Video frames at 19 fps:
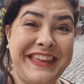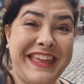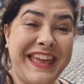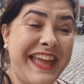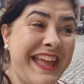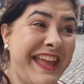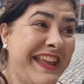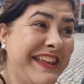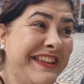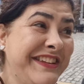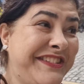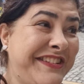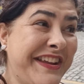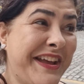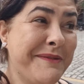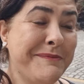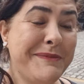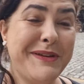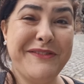Quem
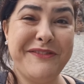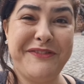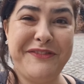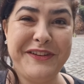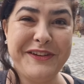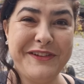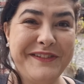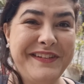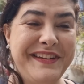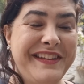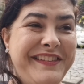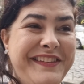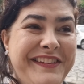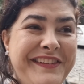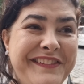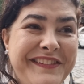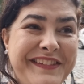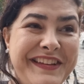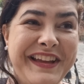já me viu
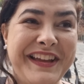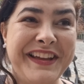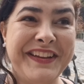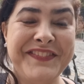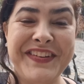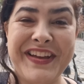nesse lugar